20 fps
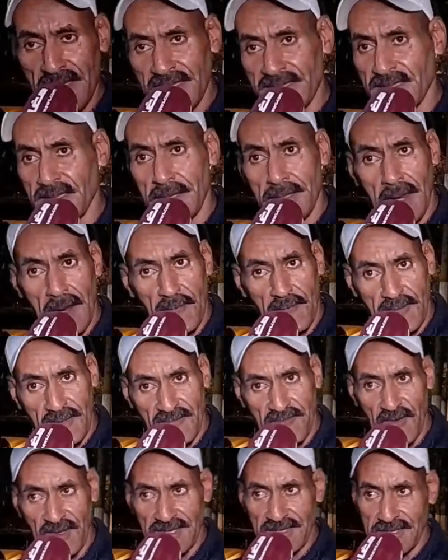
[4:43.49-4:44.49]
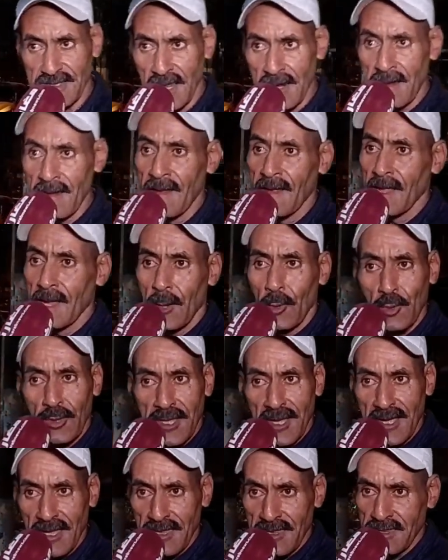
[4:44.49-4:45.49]
السيد راه تفصل
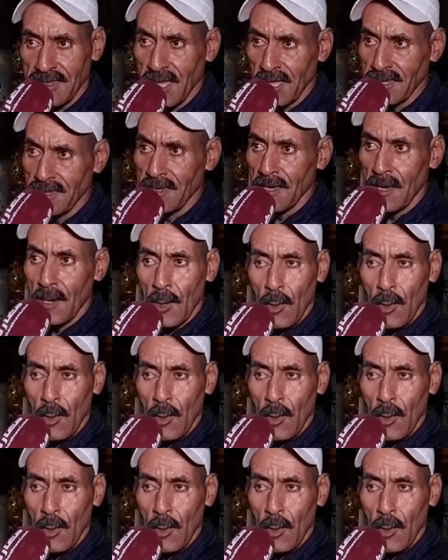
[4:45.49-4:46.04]
وتجدد